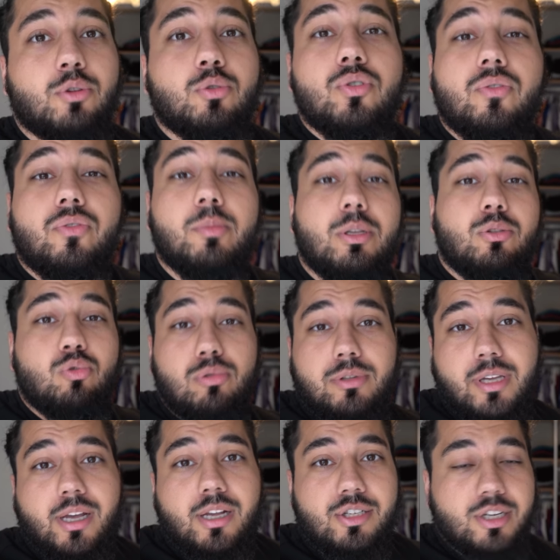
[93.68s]
Et du coup, je vais filmer tout le
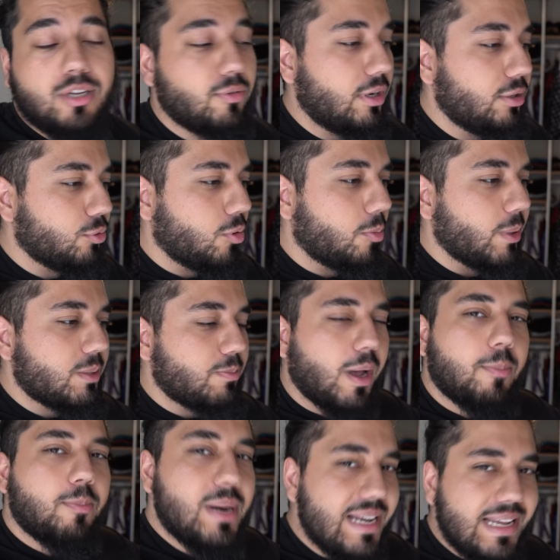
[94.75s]
trajet, voilà, donc on passe
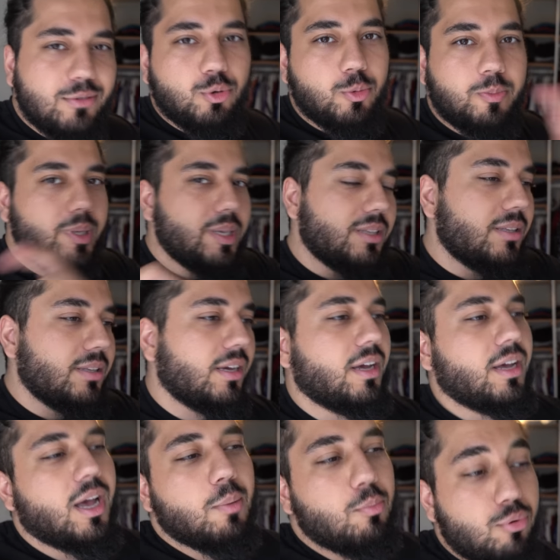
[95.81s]
par plein de pays
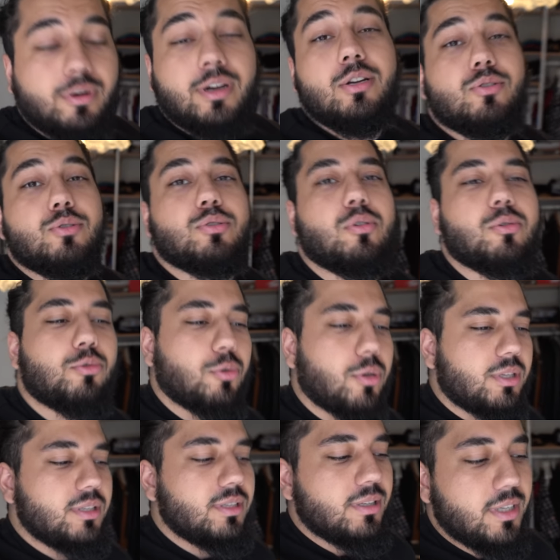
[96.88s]
pour aller jusqu'en
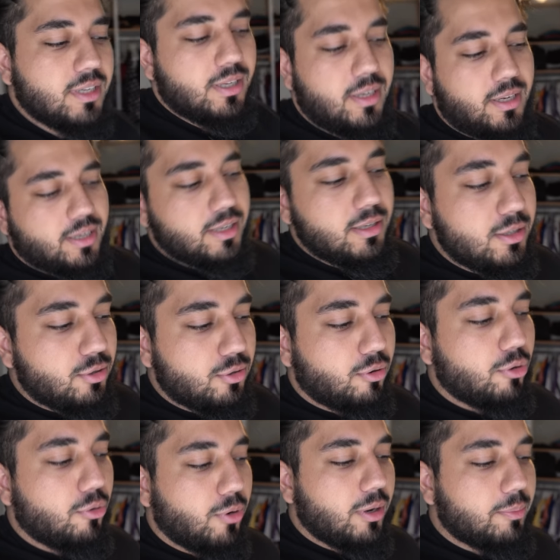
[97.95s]
Turquie. Et euh,
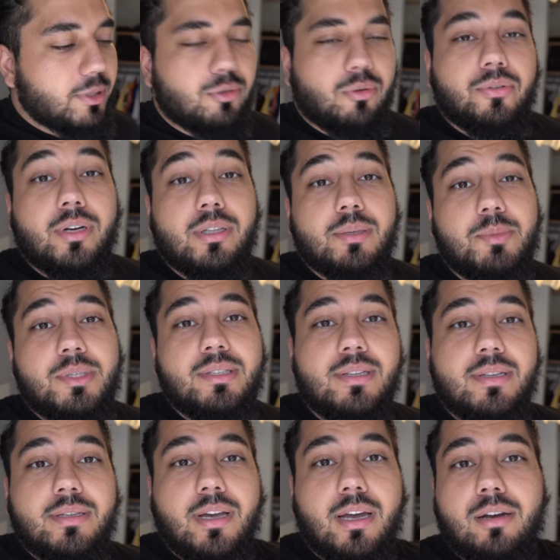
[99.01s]
voilà, peut-être qu'on fera des petites
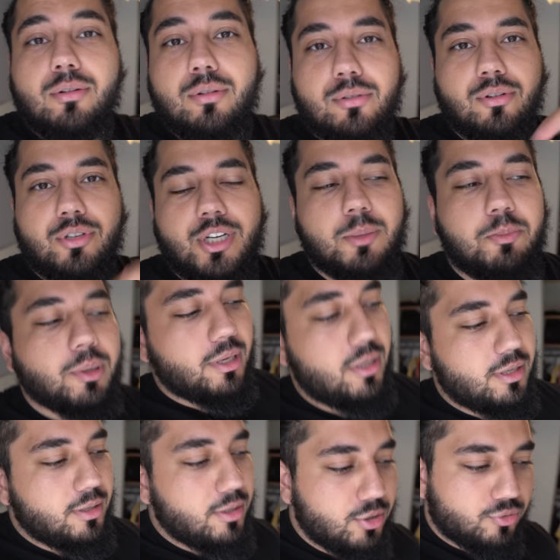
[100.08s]
escales euh, dans chaque
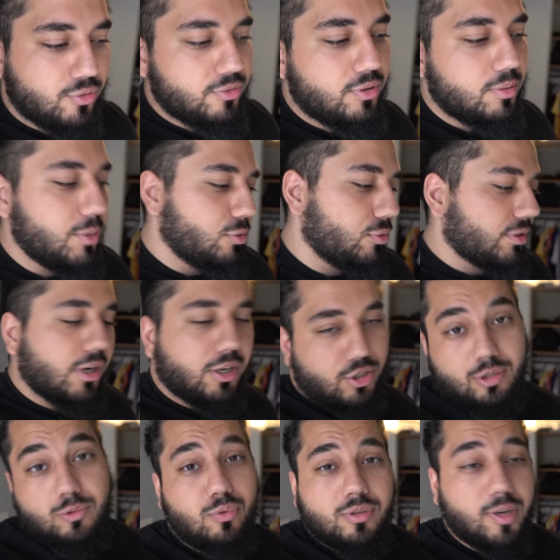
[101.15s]
pays, je vais filmer le
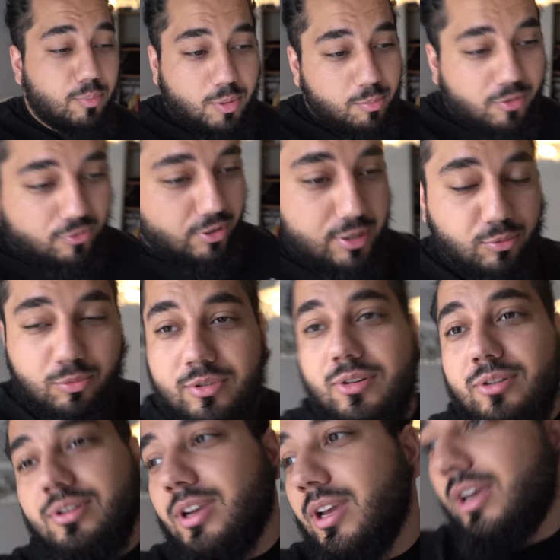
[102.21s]
trajet tout simplement, voilà, donc
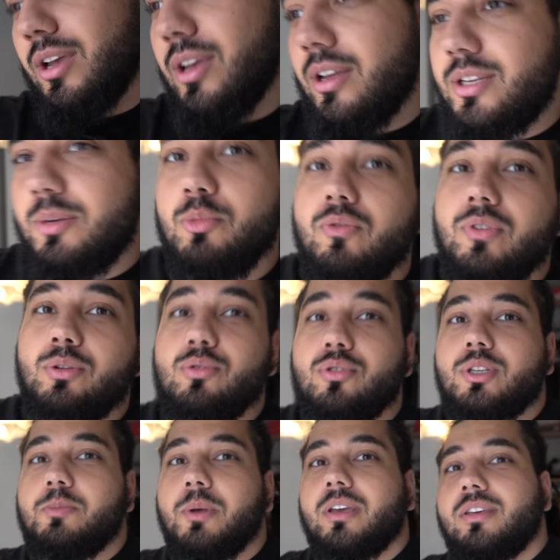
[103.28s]
c'est un type de vidéo
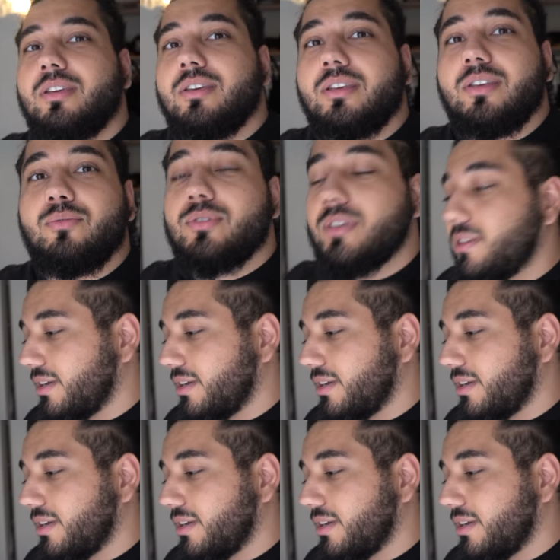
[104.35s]
j'espère qui, vous